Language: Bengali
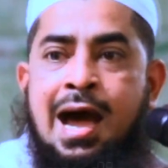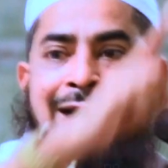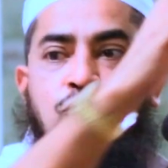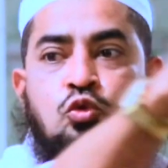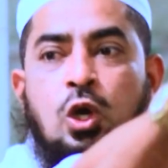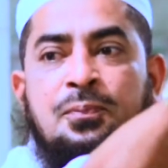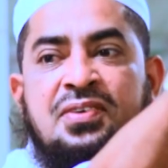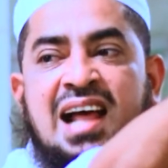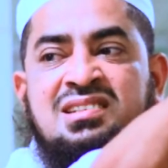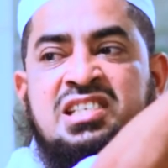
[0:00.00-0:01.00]
আর তুই
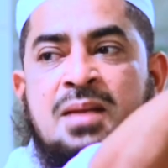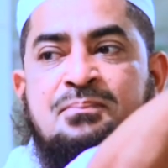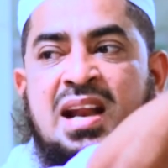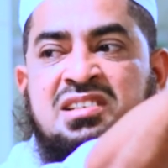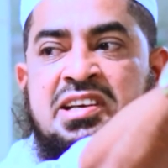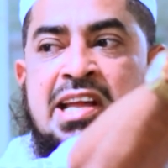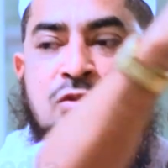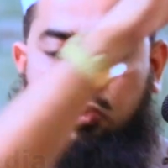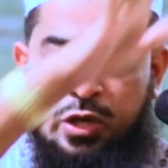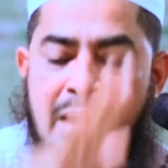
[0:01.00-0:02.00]
ফ্রান্সের
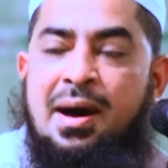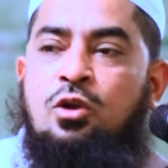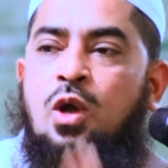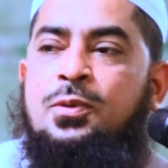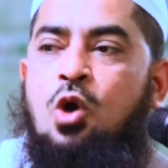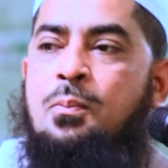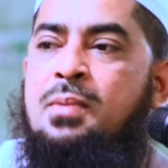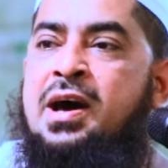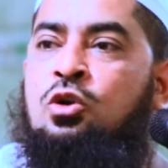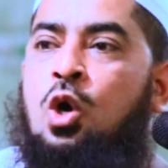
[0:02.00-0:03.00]
প্রেসিডেন্ট তুই আমার নবীকে
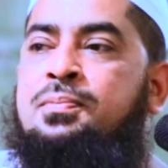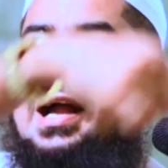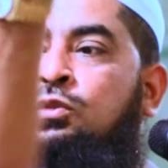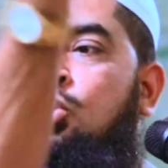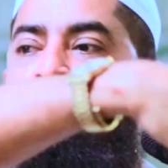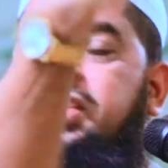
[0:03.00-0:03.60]
অপমান করবি আর তোর